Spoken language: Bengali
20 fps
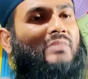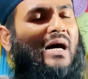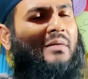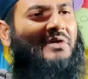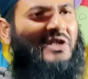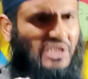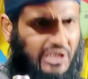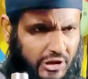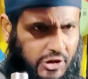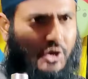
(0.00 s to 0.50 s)

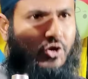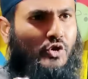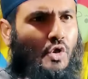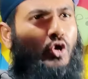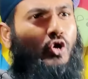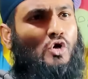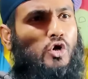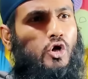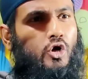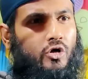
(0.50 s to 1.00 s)
আমি
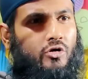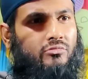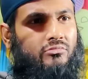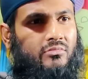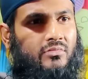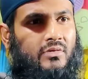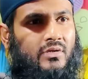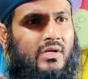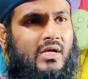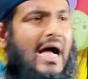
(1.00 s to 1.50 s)
নিষ্ঠুর লোক
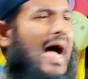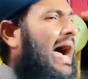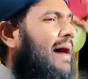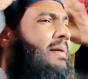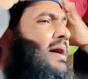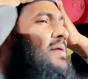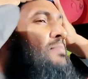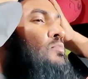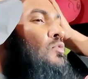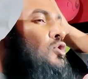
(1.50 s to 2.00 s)

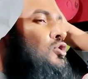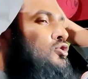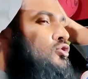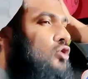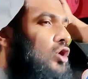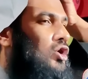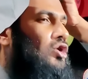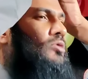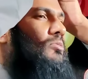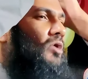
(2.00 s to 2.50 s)
আমার মন
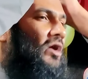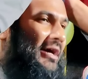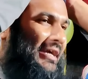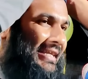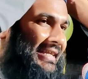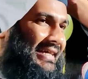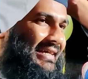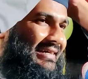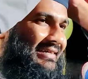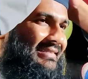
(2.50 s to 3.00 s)
নরম
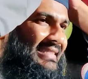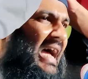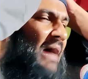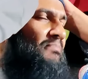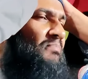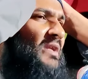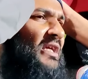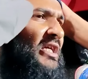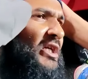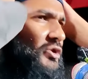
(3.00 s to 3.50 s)
হয় না তা
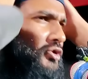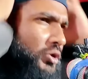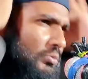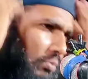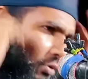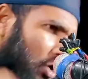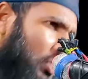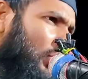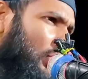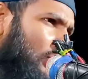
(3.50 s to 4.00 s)
আপনি কিছু
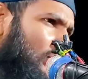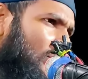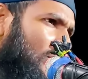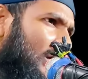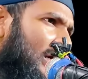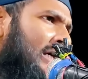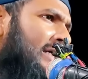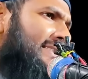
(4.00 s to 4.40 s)
বলুন